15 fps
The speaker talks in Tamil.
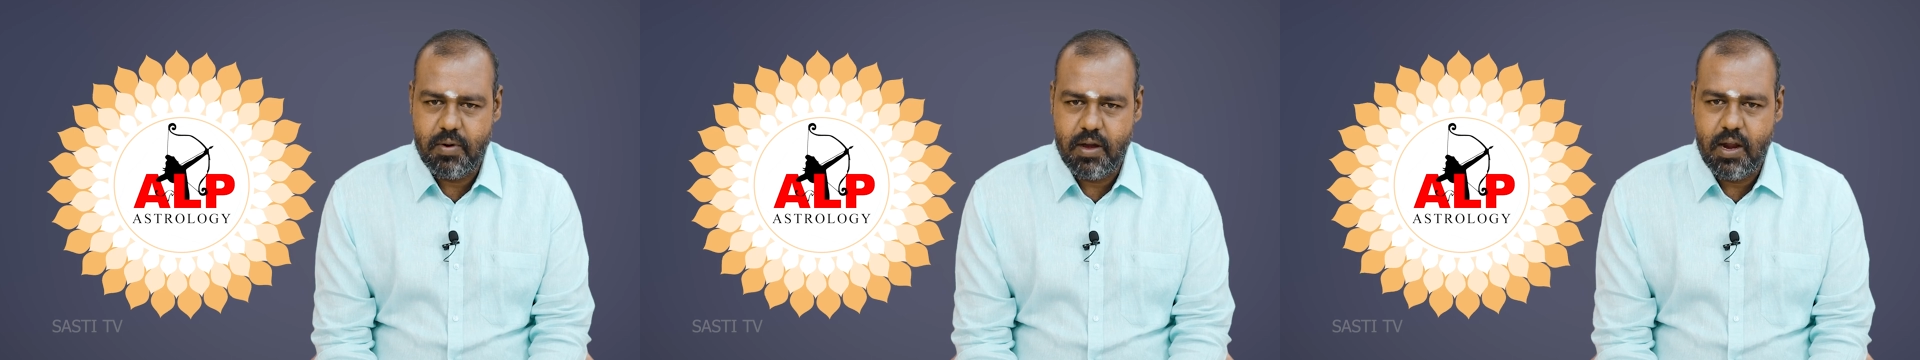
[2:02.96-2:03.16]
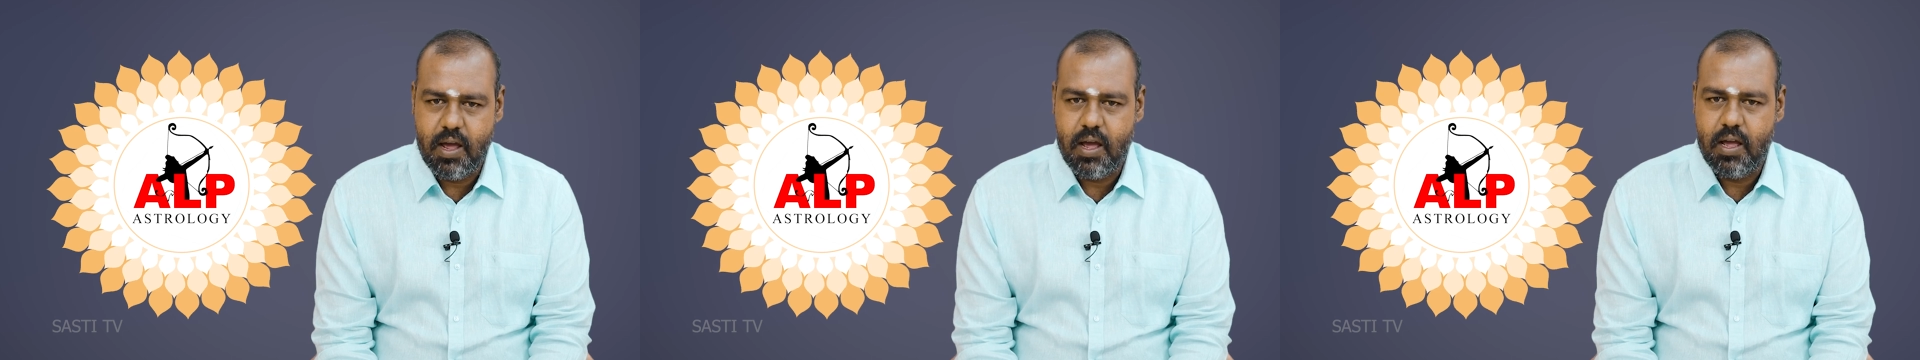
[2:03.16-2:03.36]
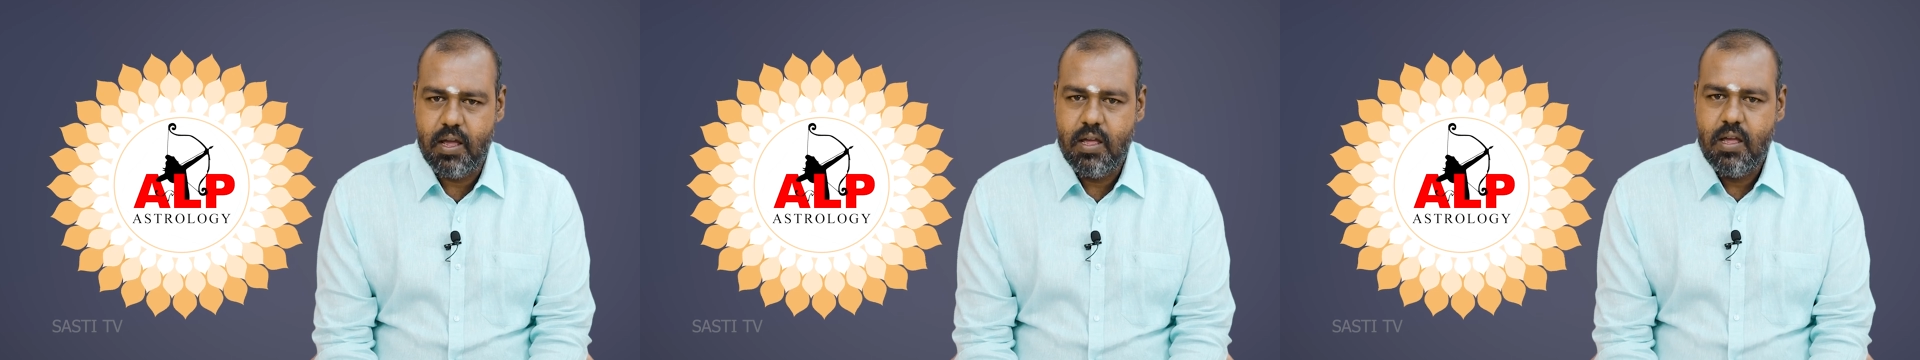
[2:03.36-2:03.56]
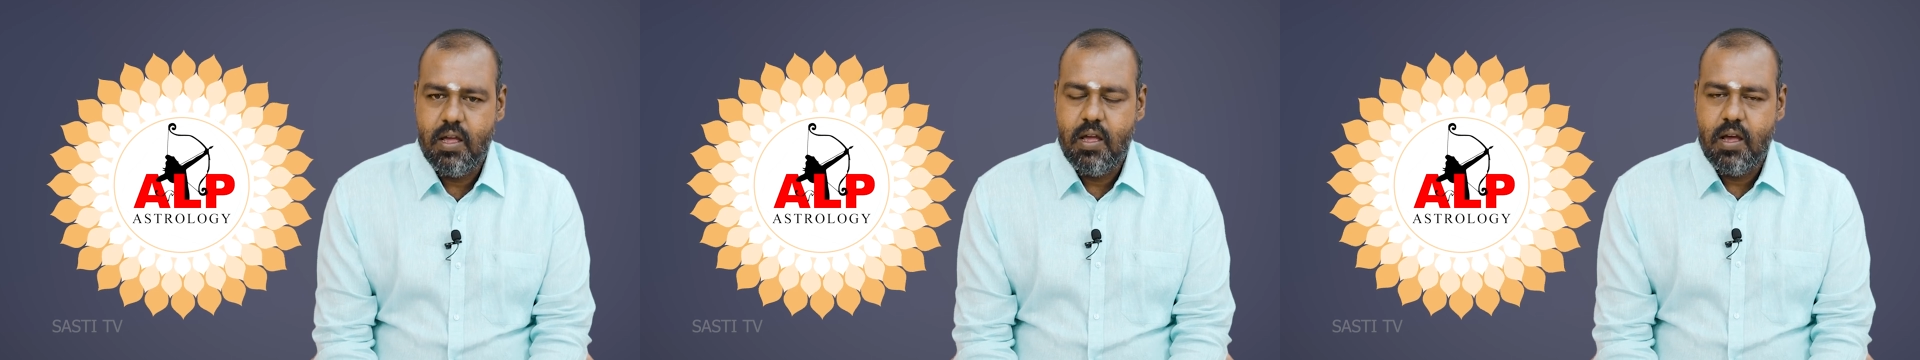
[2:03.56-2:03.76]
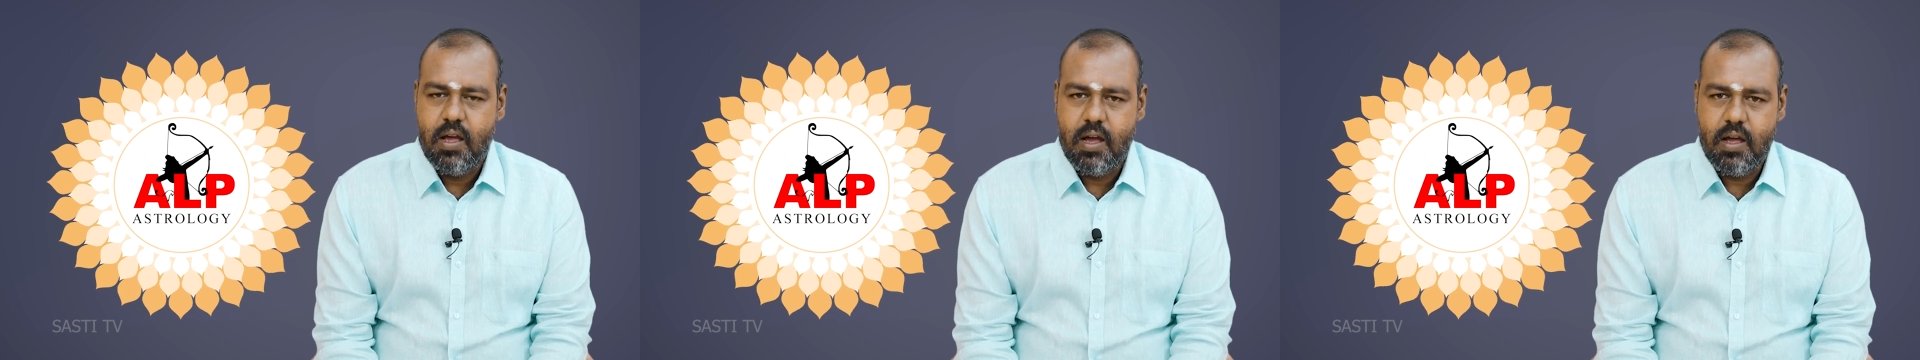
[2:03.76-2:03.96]
அப்படின்னா
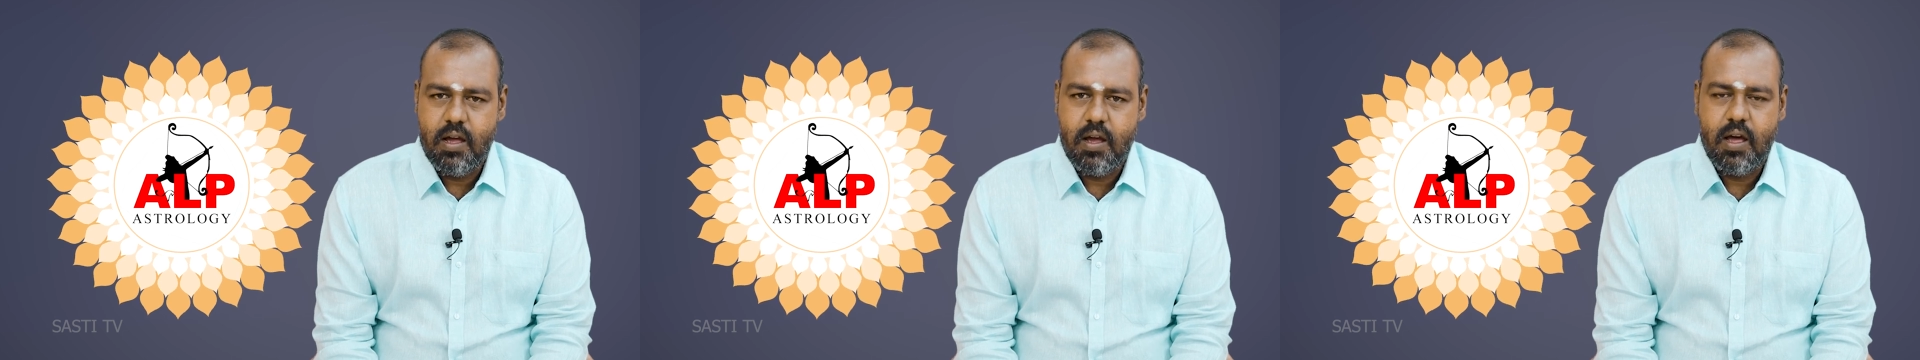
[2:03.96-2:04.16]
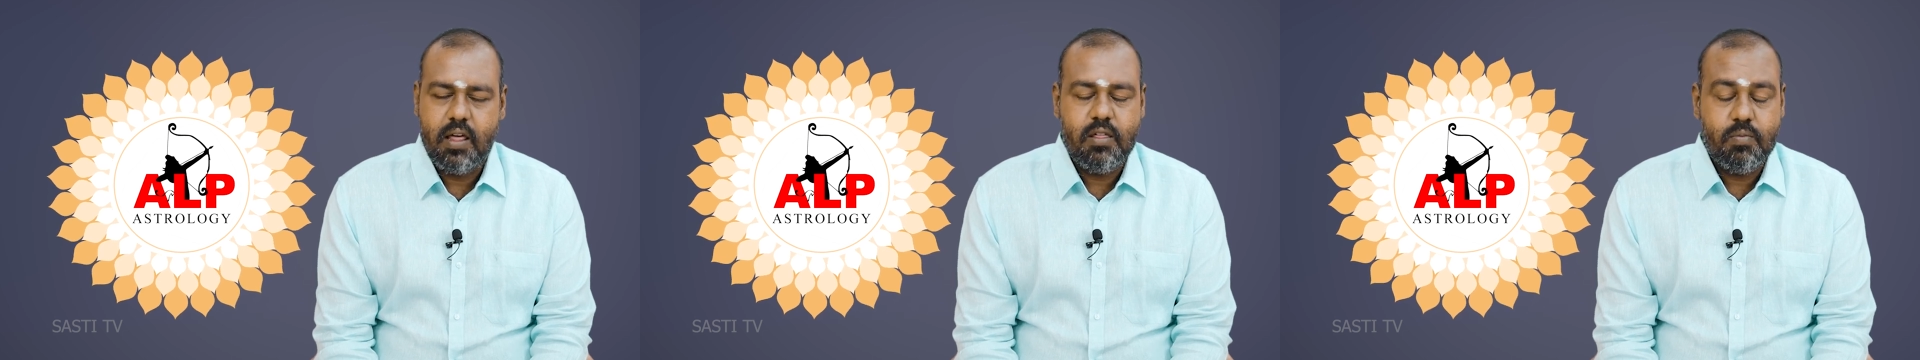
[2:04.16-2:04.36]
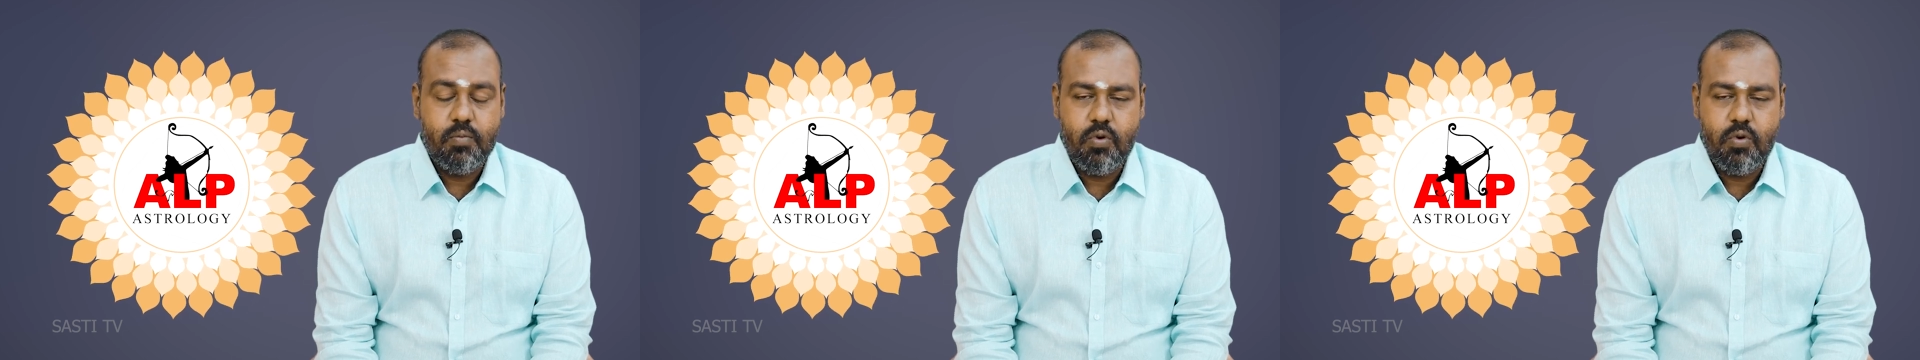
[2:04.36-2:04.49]
அது